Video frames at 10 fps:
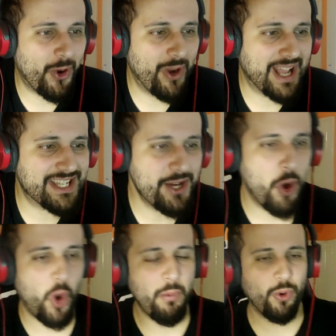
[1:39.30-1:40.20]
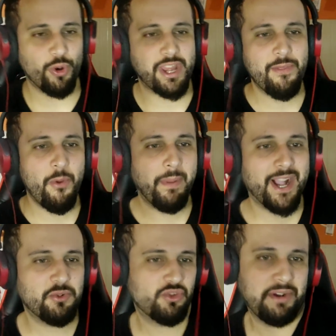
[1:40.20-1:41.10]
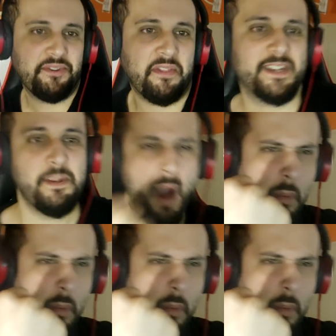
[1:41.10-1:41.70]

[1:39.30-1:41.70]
el goles así, ¿no? Como corriendo, pegas un salto y haces así.